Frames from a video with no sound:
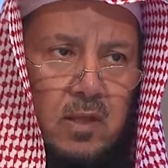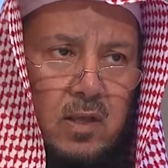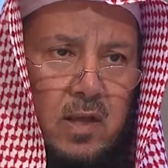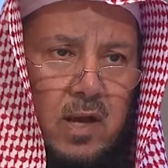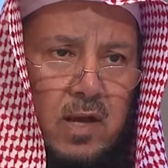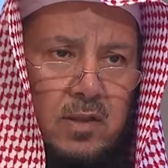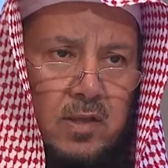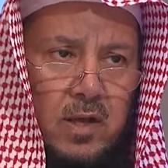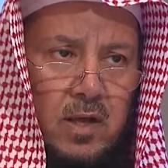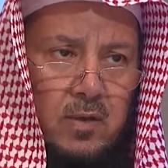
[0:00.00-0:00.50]

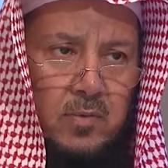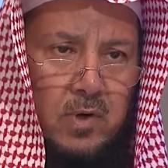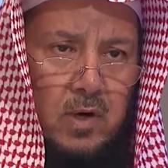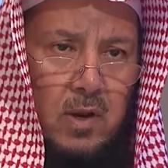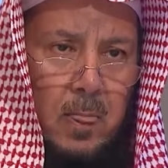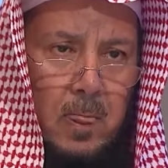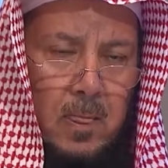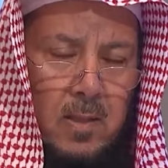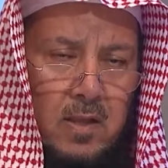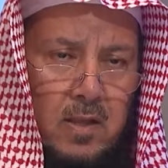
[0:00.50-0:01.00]
هذا أمر
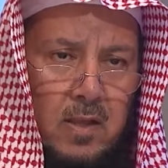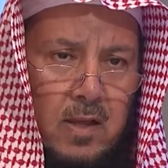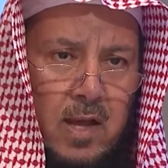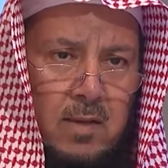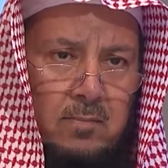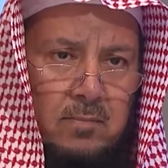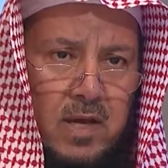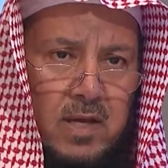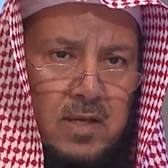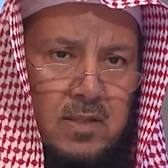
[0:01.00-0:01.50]

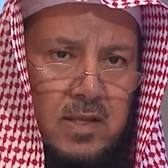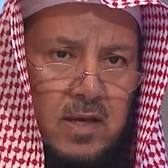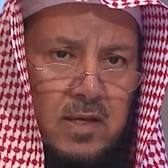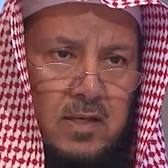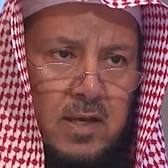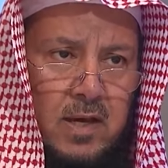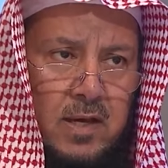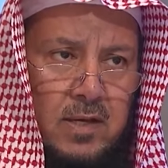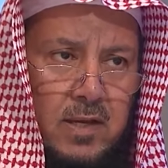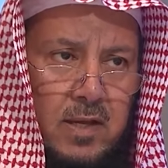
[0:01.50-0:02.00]
أما إذا
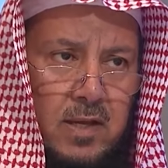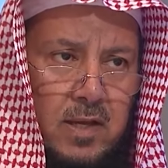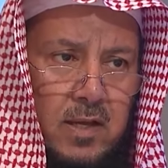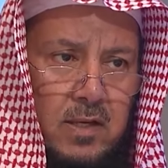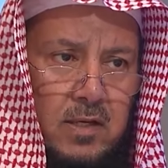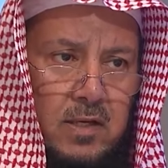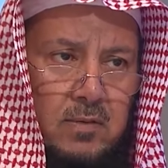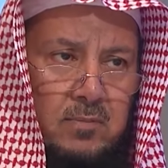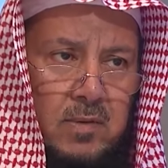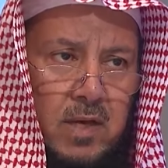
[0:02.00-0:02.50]
كان
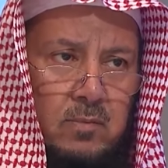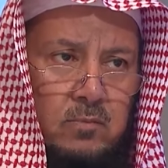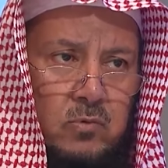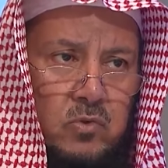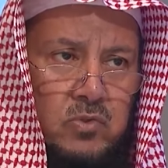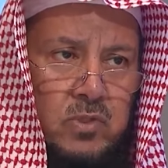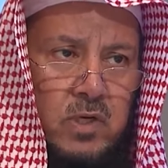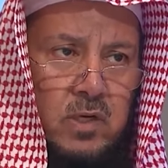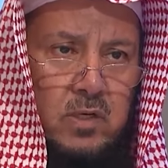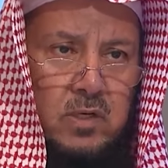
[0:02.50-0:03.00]
الإمام
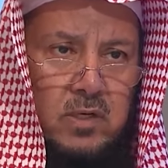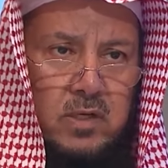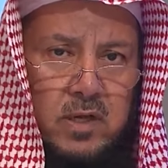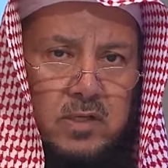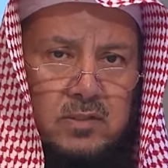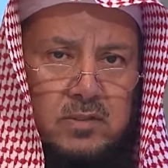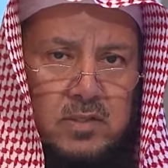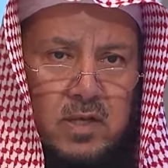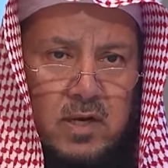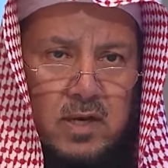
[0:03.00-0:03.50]
يصلي
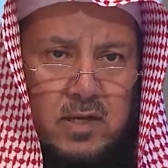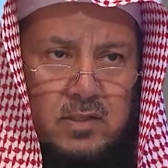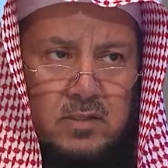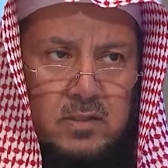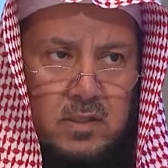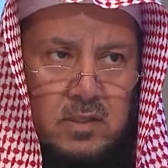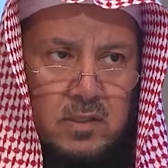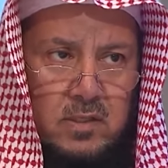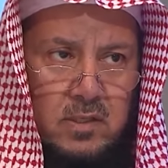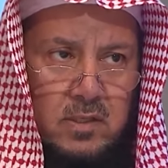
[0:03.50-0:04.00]
الصلاة
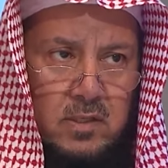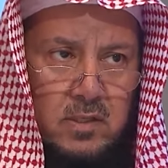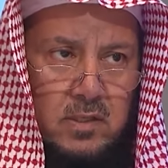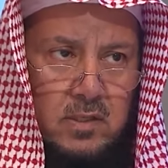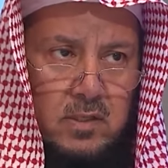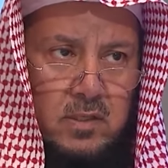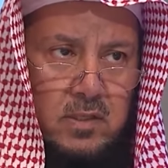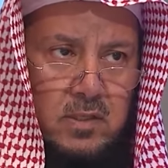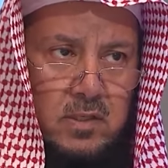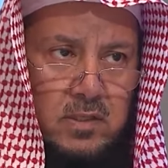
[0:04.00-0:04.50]

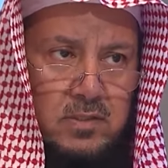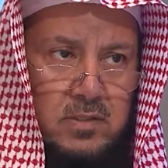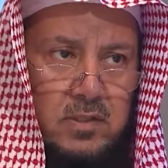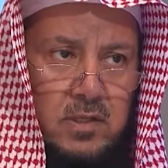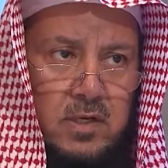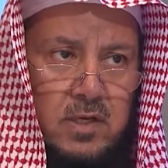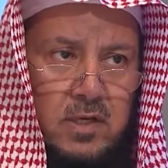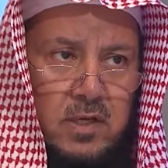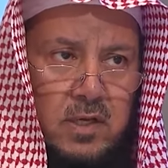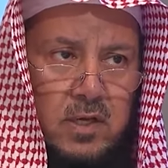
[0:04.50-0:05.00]

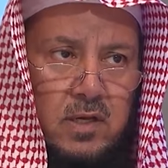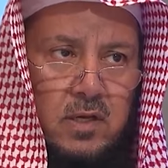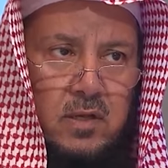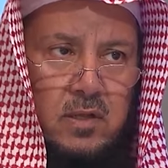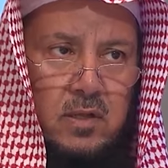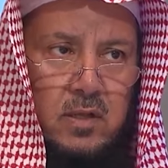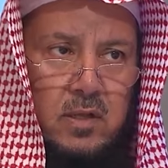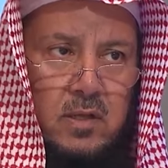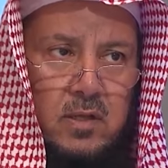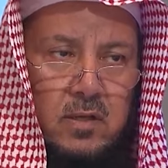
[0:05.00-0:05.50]
السرية
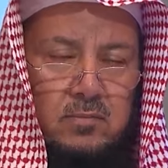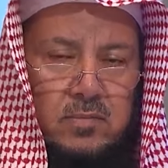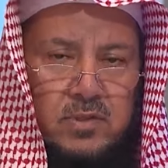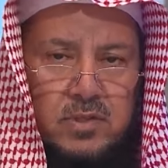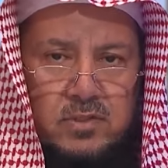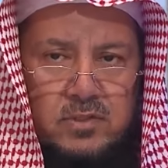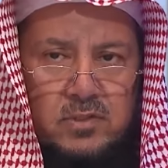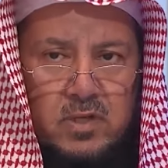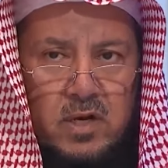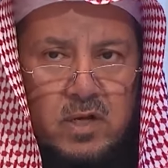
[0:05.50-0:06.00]

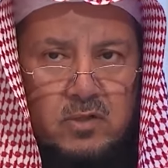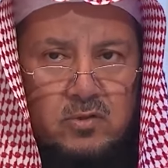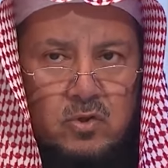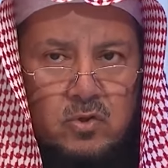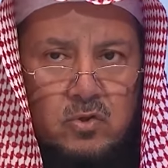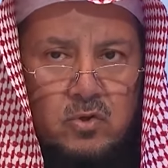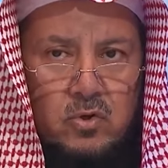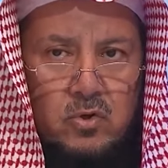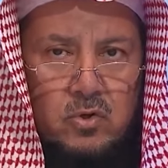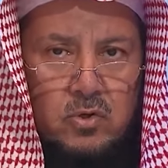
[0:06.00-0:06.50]
مثل صلاة
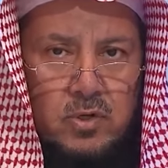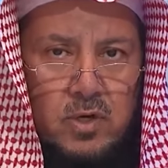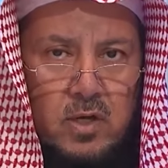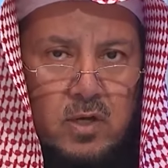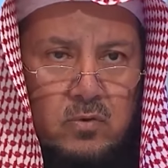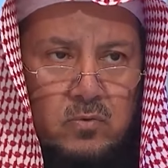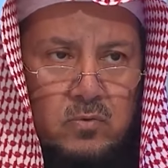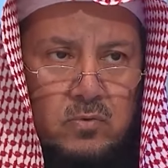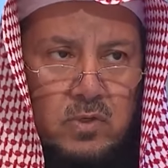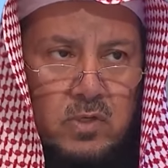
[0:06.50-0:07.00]
الظهر
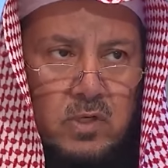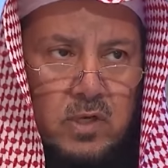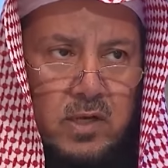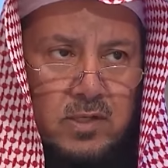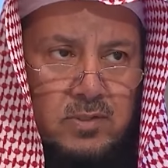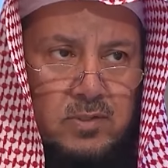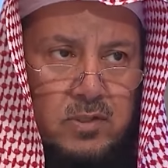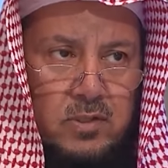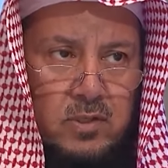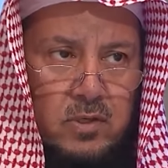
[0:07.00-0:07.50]
أو
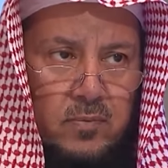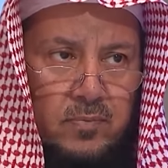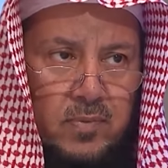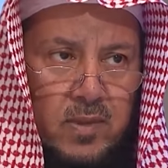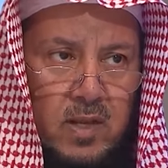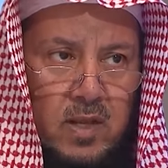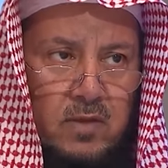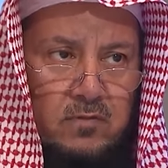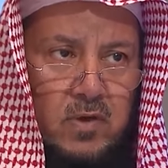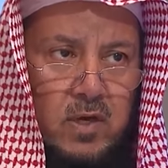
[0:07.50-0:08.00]
العصر
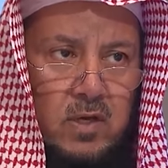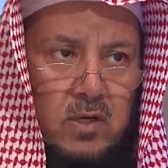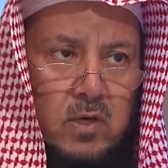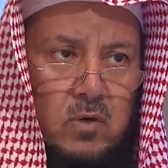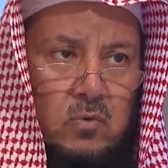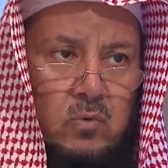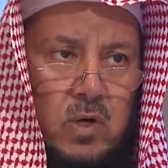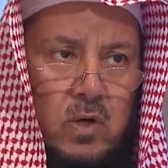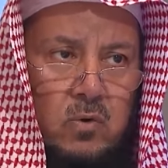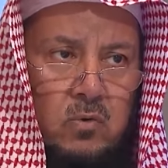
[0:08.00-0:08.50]

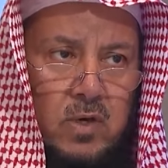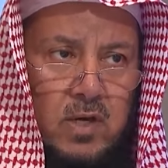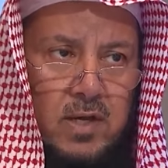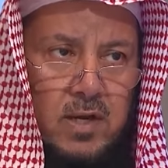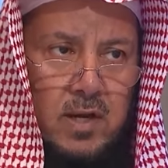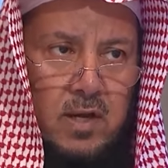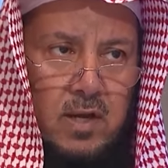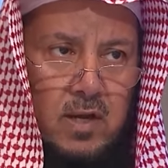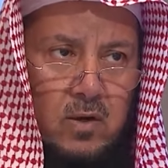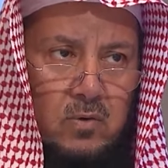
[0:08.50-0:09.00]
فإنه لو
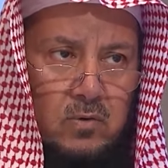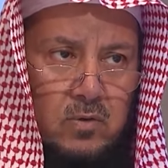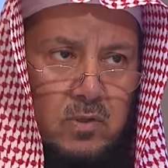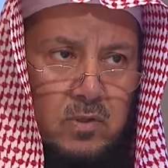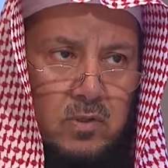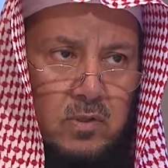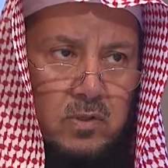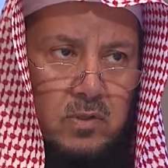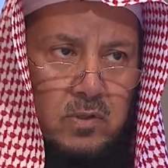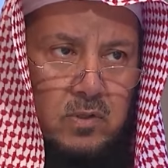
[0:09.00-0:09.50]
قرأ
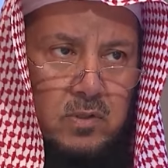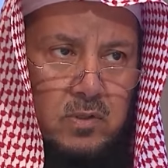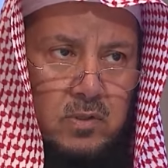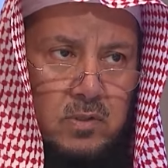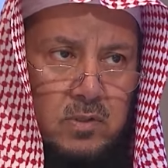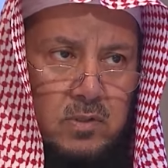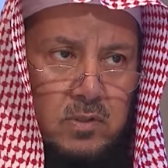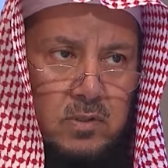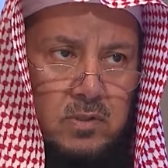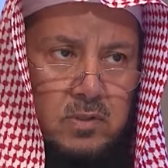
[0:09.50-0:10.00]

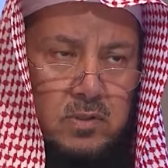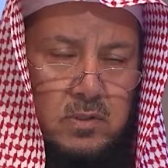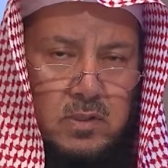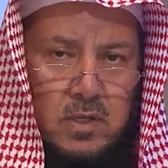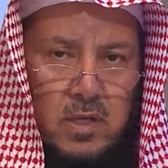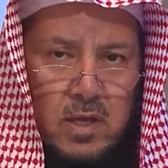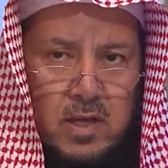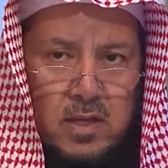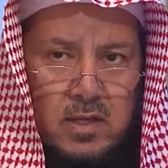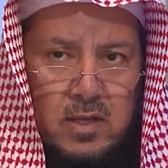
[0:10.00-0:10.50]

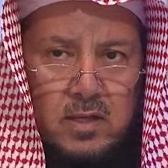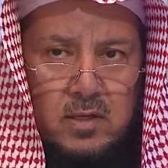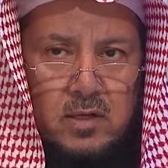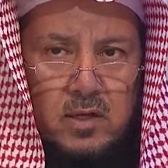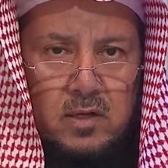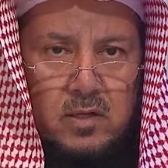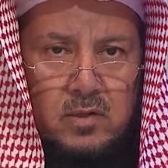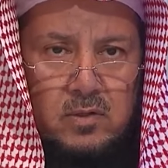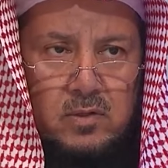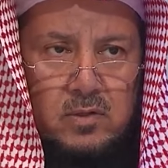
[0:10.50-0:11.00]
آه، آية
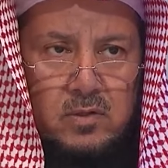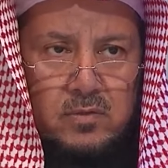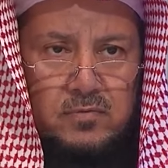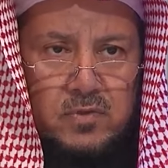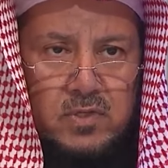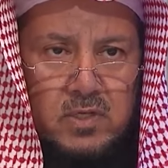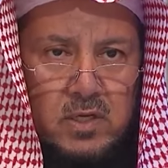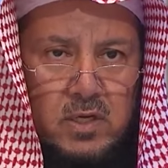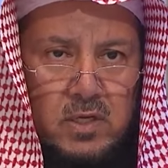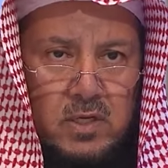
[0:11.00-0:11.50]
آه،
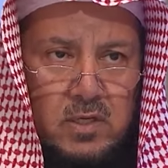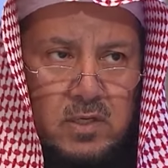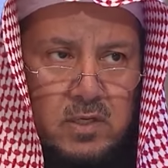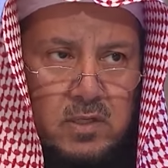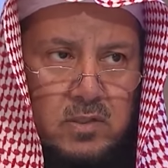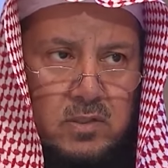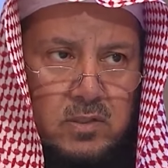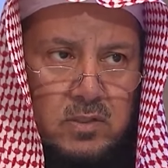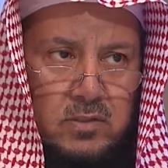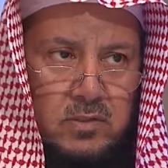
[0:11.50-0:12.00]

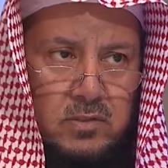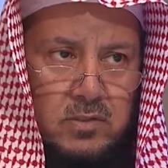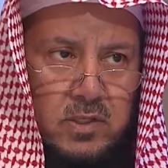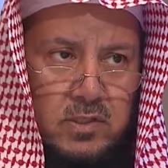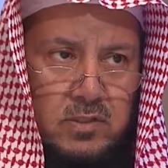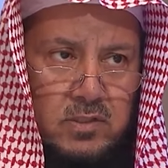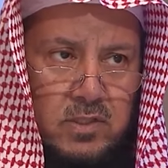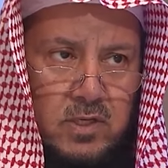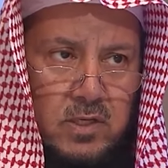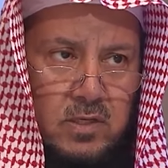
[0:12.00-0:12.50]
فيها
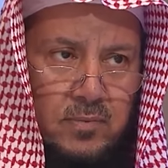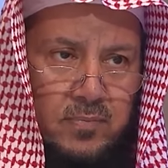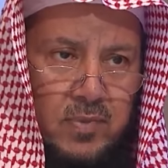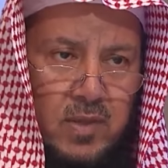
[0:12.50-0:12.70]
سجدة